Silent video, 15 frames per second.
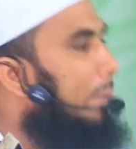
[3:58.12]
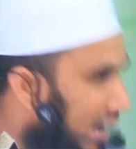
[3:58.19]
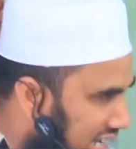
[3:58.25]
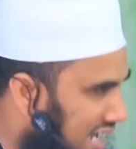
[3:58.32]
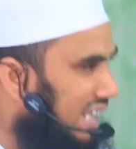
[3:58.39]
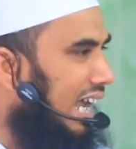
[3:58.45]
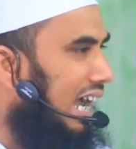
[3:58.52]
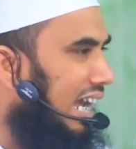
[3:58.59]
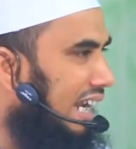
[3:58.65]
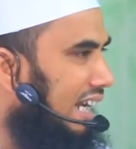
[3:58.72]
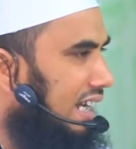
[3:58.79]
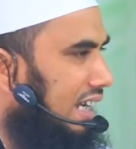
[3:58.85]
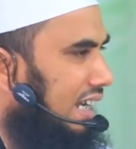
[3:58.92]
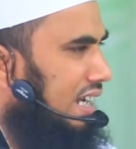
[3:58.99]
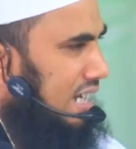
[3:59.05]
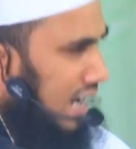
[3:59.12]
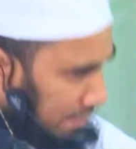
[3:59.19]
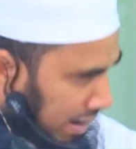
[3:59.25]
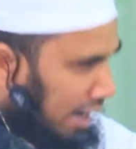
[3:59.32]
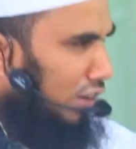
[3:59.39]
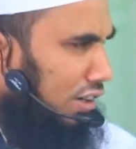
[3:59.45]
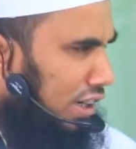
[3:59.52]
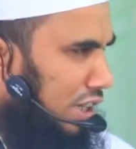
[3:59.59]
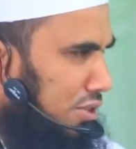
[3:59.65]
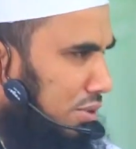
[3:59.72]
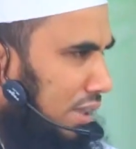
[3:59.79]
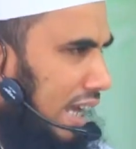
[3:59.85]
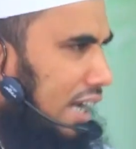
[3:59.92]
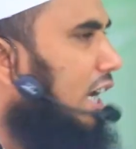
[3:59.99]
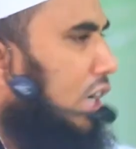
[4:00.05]
পাশে থাকেন সামান্য
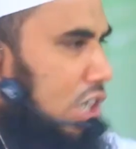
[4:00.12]
কিছু দেন